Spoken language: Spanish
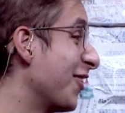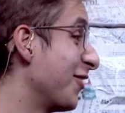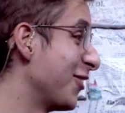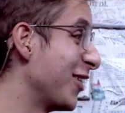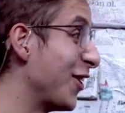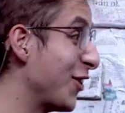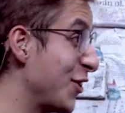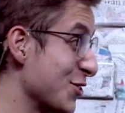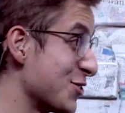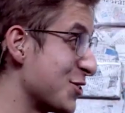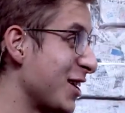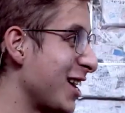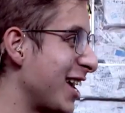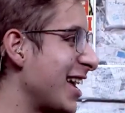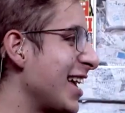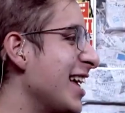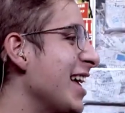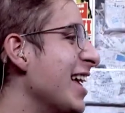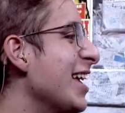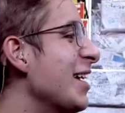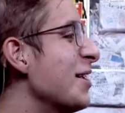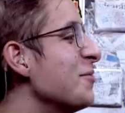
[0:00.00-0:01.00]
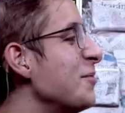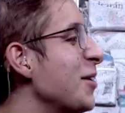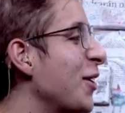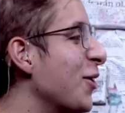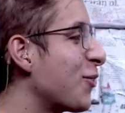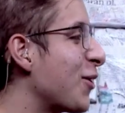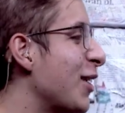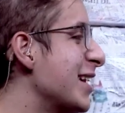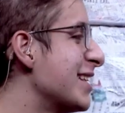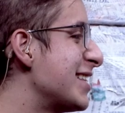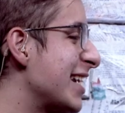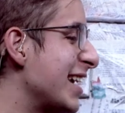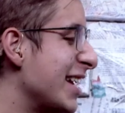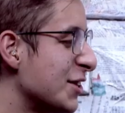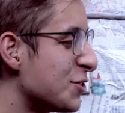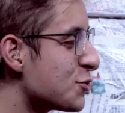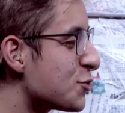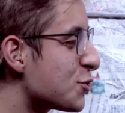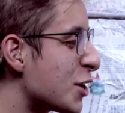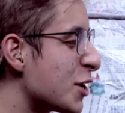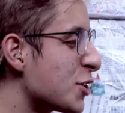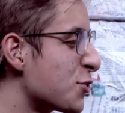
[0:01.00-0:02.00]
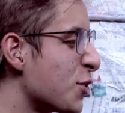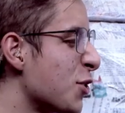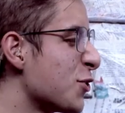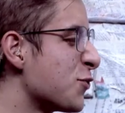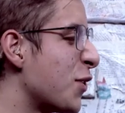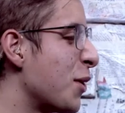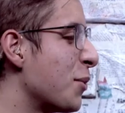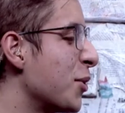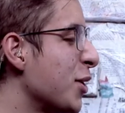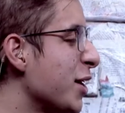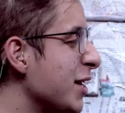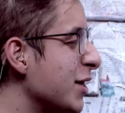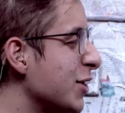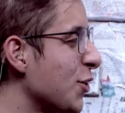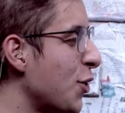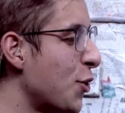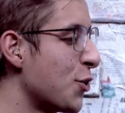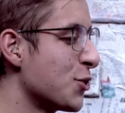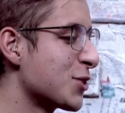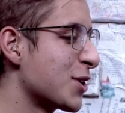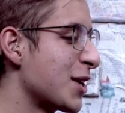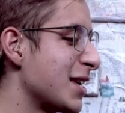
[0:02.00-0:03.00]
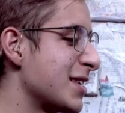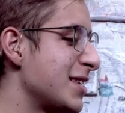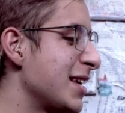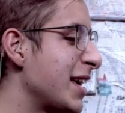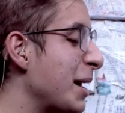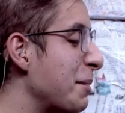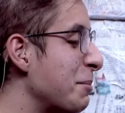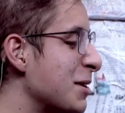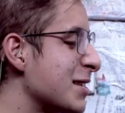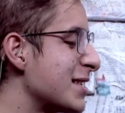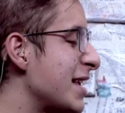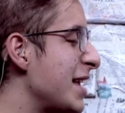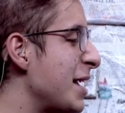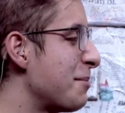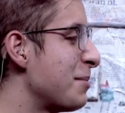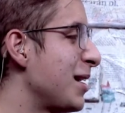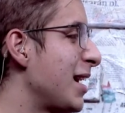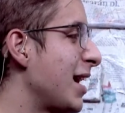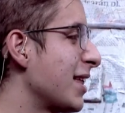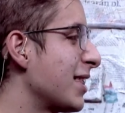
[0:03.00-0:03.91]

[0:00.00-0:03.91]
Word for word: bueno, no sé, pero ¿cuáles serían tus tres juegos favoritos que así que más te llamen la